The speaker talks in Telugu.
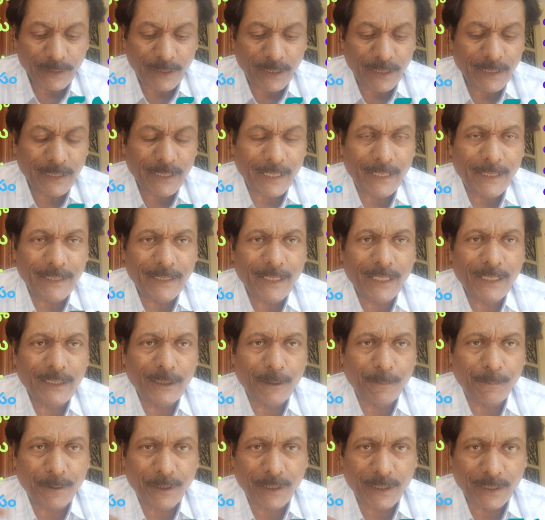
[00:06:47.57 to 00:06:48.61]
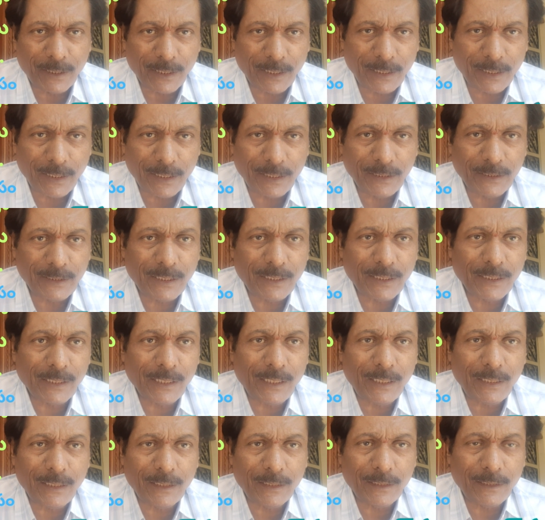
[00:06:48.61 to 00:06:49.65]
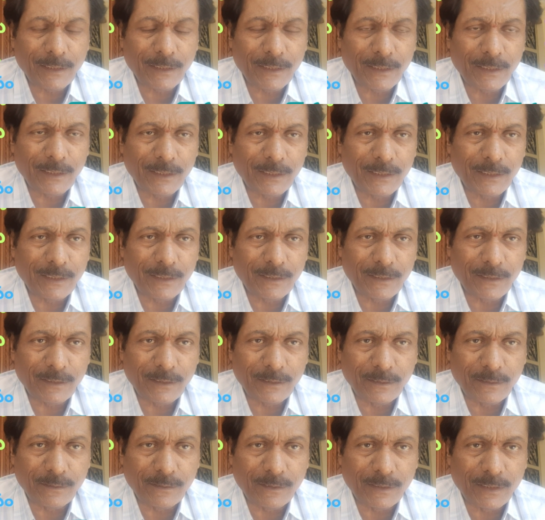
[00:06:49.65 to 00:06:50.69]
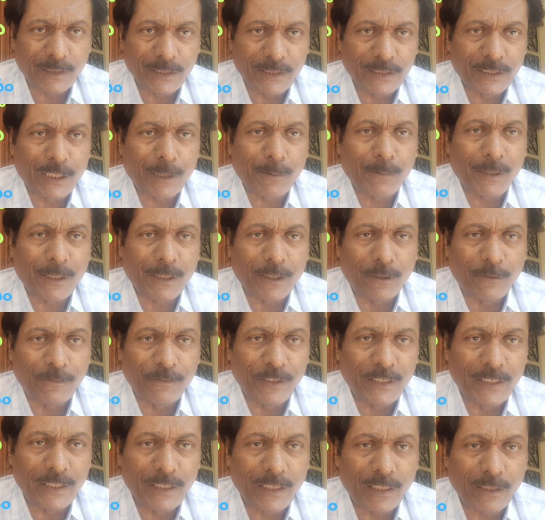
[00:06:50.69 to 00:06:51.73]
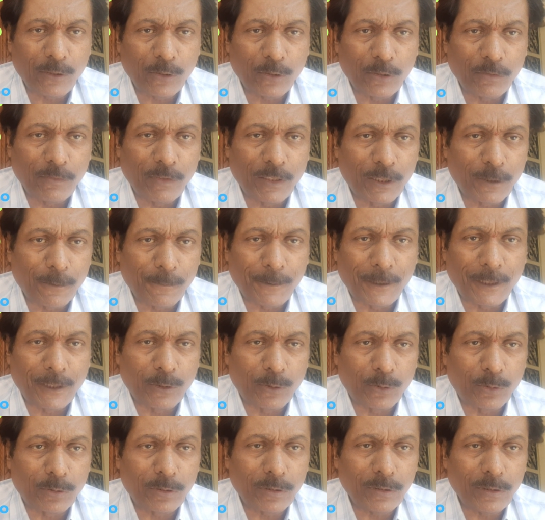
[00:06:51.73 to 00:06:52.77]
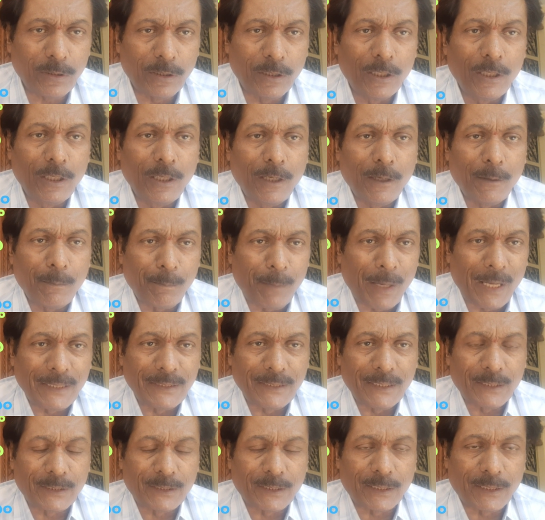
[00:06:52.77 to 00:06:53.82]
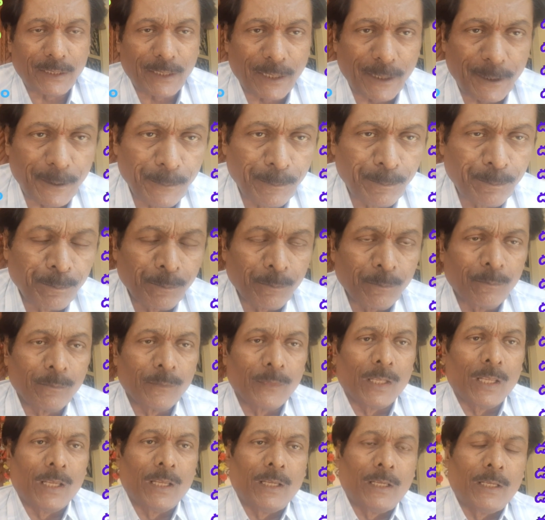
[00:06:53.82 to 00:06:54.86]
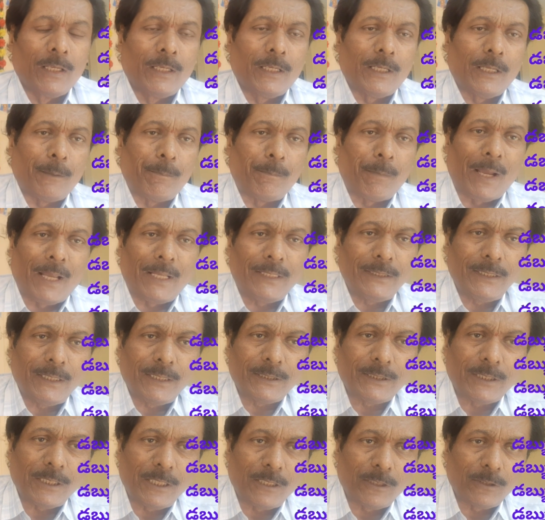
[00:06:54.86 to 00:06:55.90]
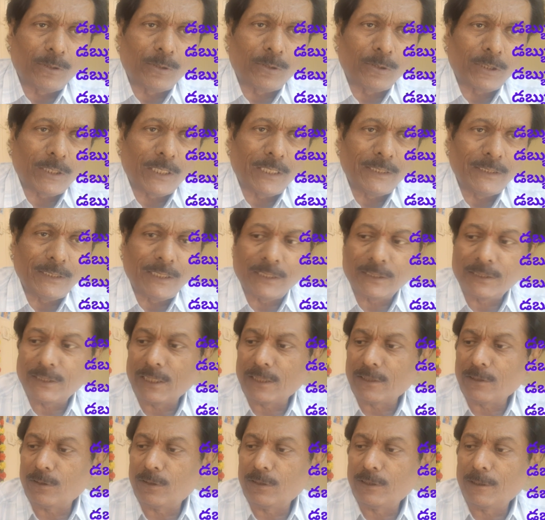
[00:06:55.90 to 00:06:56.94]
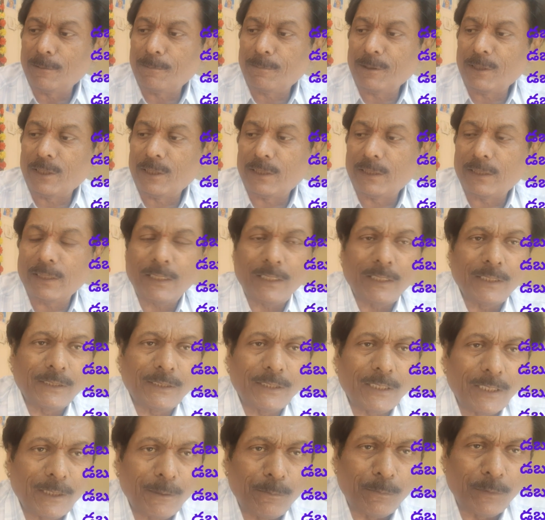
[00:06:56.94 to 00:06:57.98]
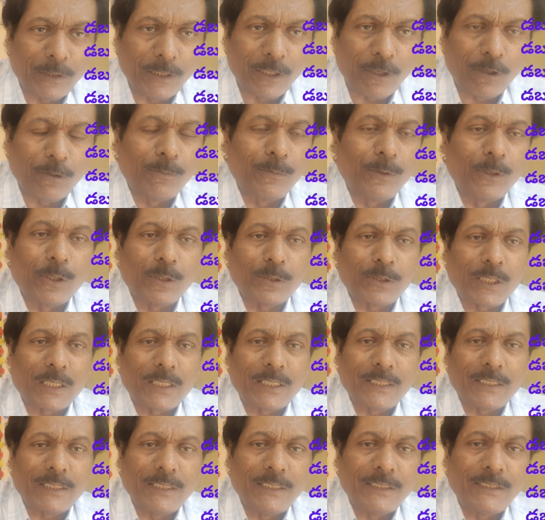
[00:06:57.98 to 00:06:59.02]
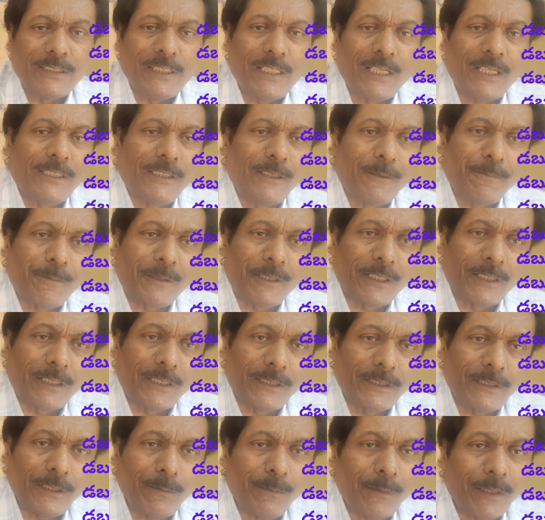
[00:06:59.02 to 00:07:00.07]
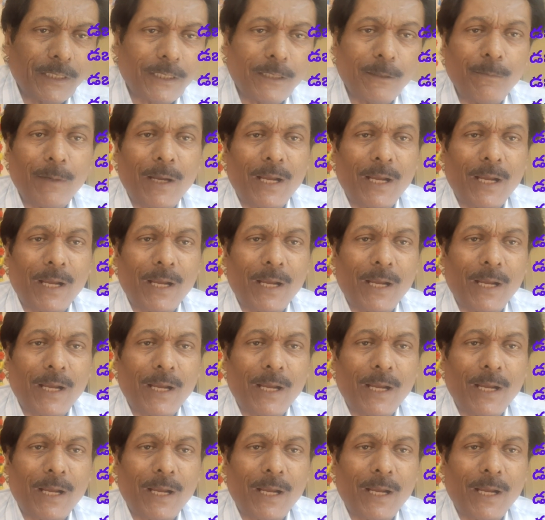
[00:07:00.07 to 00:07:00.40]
దీనికి ఏంటి అని అంటే రీసెంట్గా రిజర్వ్ బ్యాంక్ ఆఫ్ ఇండియా రెండు వేల రూపాయల నోటు బ్యాన్ చేసింది ఈ బ్యాన్ చేసిన నోటు ఏం చేశారు అని చెప్పనంటే సరే ఇరవై మూడో తారీఖు నుంచి అని చెప్పని అనేసి మనకి